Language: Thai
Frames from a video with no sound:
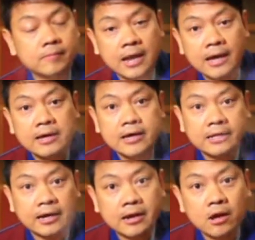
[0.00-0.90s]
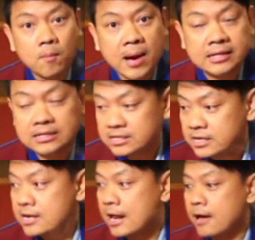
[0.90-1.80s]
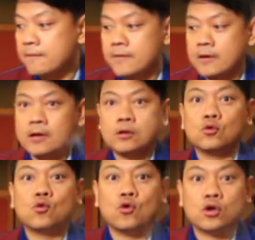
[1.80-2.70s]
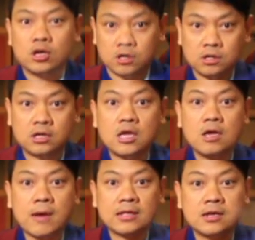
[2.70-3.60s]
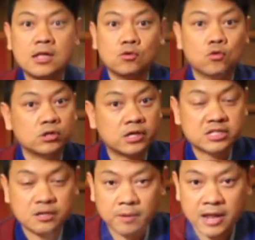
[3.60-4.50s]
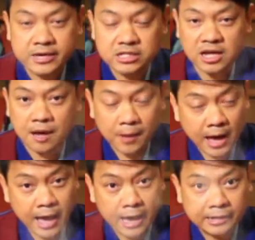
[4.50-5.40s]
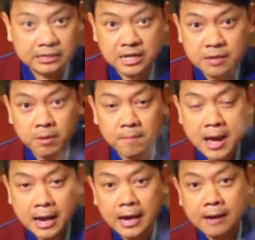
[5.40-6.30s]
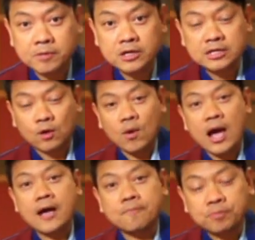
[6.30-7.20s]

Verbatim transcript: กๆนะ อย่างนั้นเราก็มาถึงที่นี่แล้วทุกคนที่มาที่นี่ทุกคนก็เซอร์ไพรส์กับอาหารที่นี่มากๆครับ เนื่องจากว่า